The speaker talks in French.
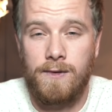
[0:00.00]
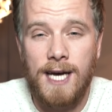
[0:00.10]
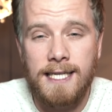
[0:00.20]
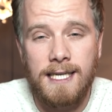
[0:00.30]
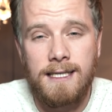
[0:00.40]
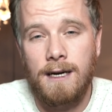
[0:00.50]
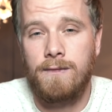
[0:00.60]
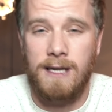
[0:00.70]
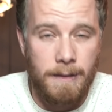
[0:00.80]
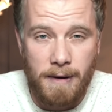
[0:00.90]
vous arrêtez de dire que
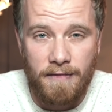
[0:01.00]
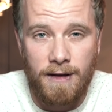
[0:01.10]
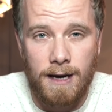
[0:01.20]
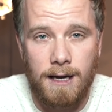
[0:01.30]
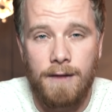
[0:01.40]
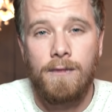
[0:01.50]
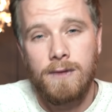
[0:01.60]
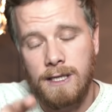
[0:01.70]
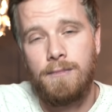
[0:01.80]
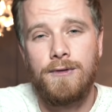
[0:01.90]
vous savez pas faire et vous vous dites